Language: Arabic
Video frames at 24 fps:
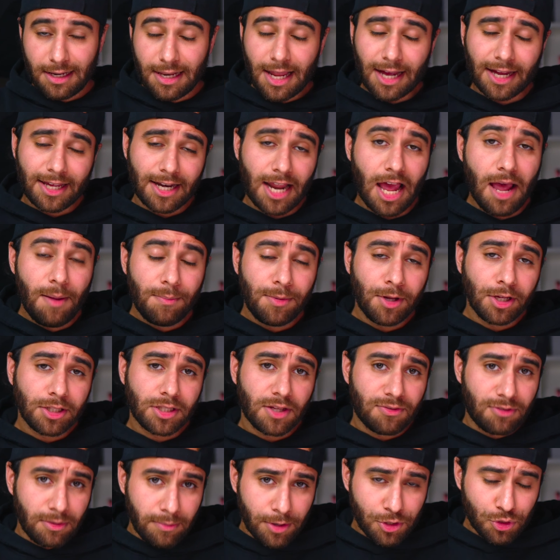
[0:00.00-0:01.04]
لكن اهم
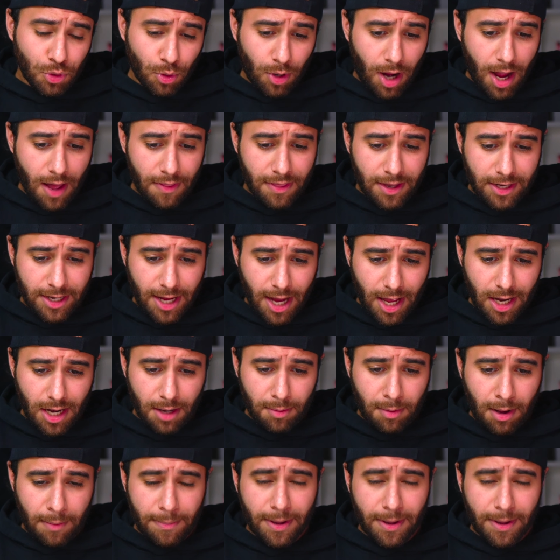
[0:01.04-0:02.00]
نقطه في المشروع هذا اني انا ما